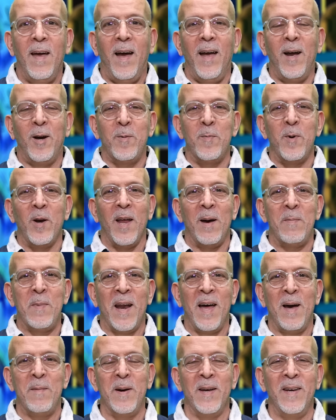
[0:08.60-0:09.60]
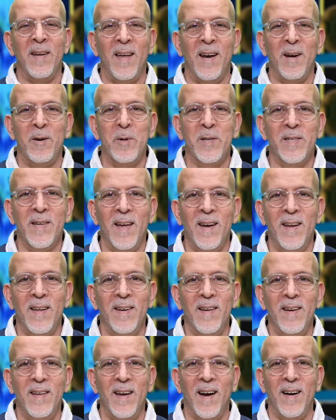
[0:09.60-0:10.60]
حياكم الله مرحبا اهلا وسهلا
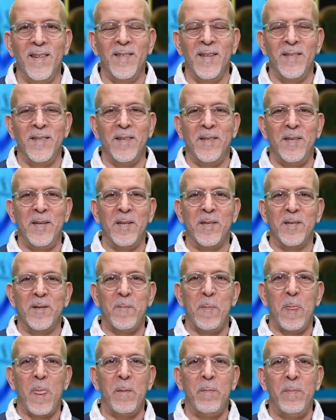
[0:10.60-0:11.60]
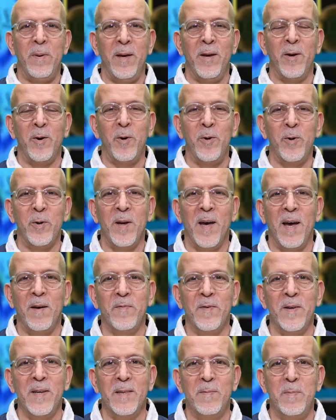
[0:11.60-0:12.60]
اذاعه جديد بعيون
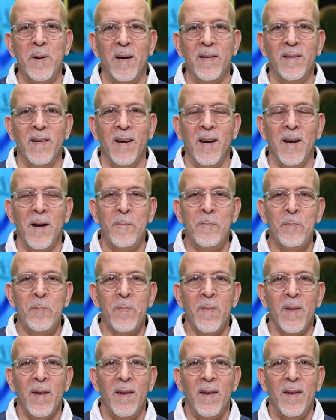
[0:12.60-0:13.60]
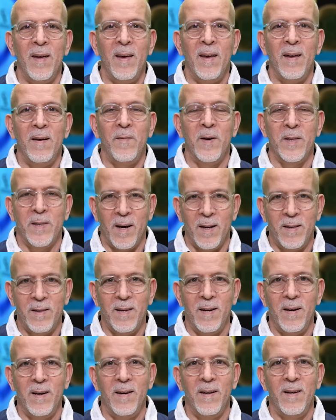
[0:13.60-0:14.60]
حفيد بعد فتره
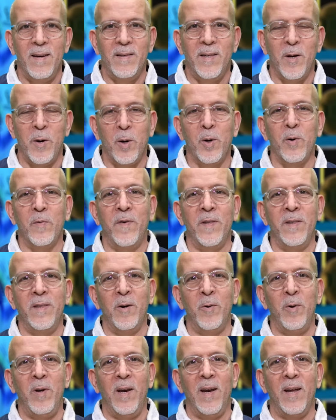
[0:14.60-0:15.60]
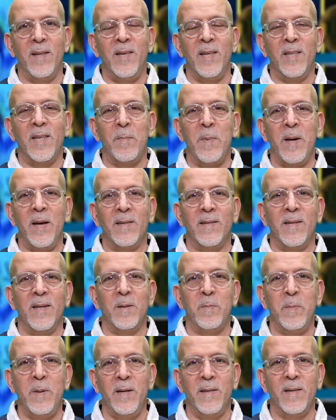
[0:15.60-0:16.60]
التوقف الدولي التي
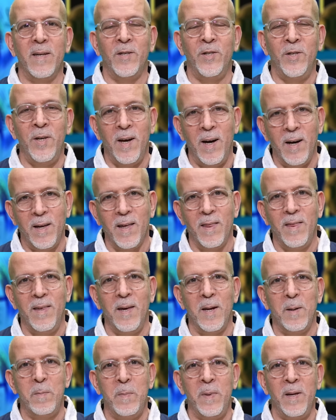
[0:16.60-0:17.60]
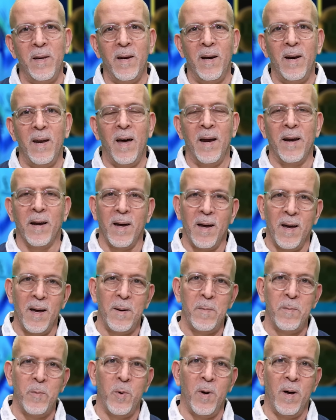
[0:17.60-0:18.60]
تميزت بتسجيل الكثير من
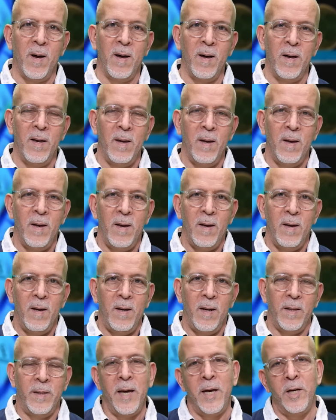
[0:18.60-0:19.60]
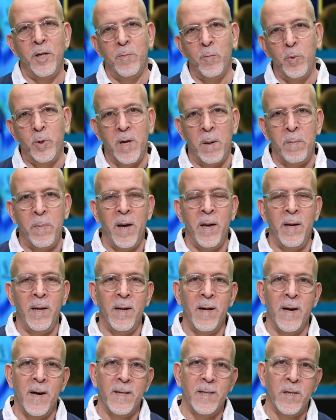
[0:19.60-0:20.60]
الارقام ونتائج
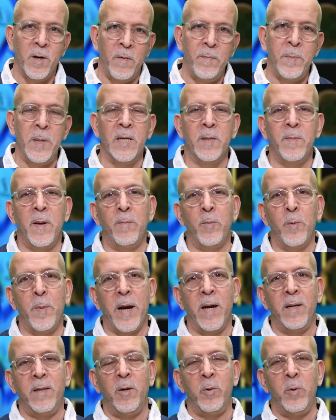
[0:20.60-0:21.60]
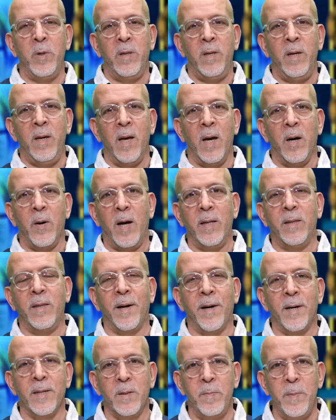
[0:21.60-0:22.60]
متباينه سواء بالنسبه للمباريات الوديه
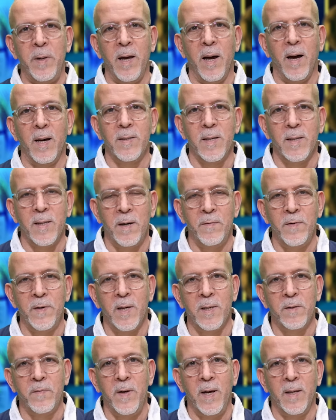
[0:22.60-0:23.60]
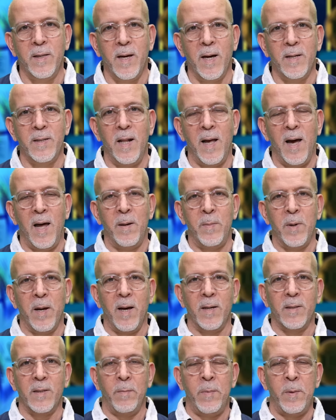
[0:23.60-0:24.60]
وحتى الرسميه خاصه في تصفيه كاس العالم
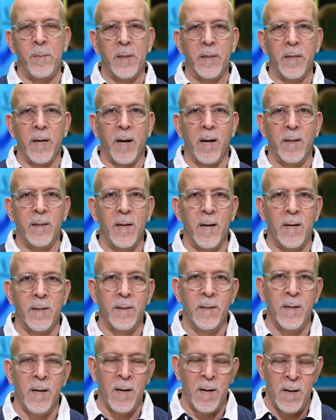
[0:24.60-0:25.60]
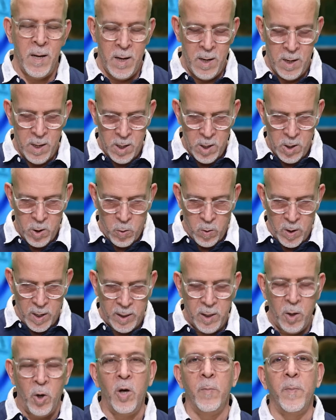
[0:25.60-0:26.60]
الخاصه بمنطقه اسيا
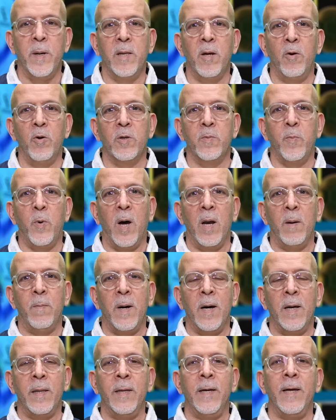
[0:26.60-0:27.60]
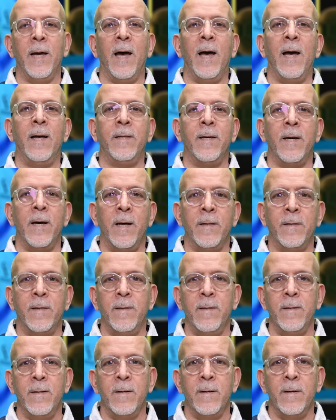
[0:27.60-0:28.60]
والتي لعبت الاسبوع الماضي عادت
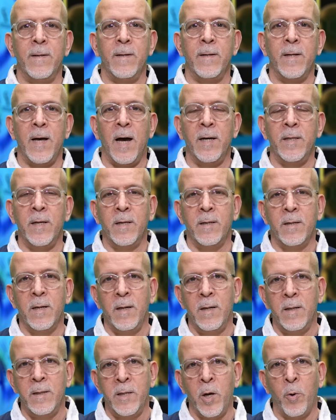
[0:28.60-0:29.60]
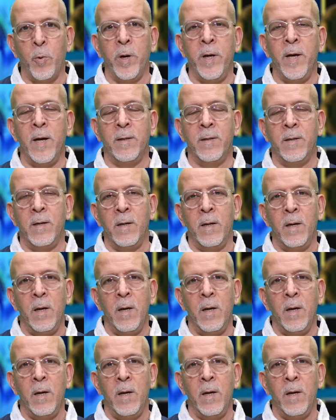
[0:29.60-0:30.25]
عادت الدوريات